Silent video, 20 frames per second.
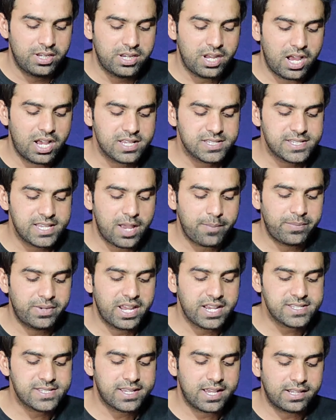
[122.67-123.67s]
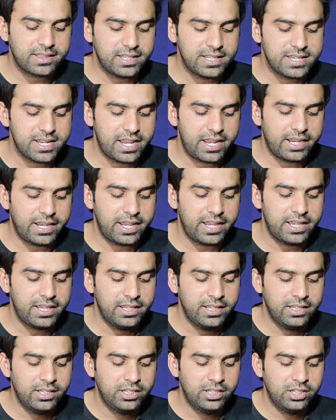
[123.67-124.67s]
यहाँ से आप नेक्स्ट करते जाएंगे
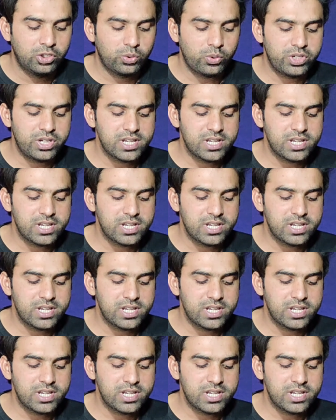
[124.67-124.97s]
तो